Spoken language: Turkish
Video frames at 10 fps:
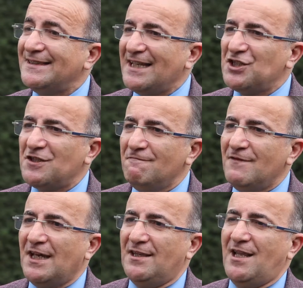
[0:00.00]
Değişim
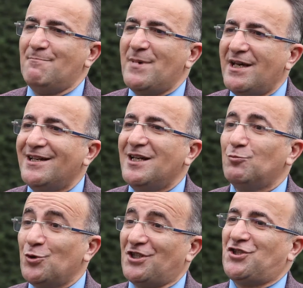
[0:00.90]
ve yenilenme
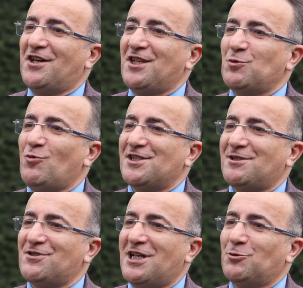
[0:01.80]
Bursa Çağdaş
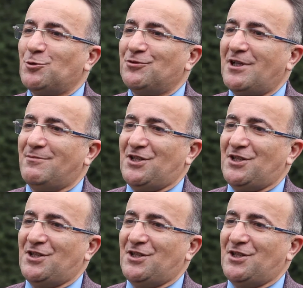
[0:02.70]
Muhasebeciler grubundan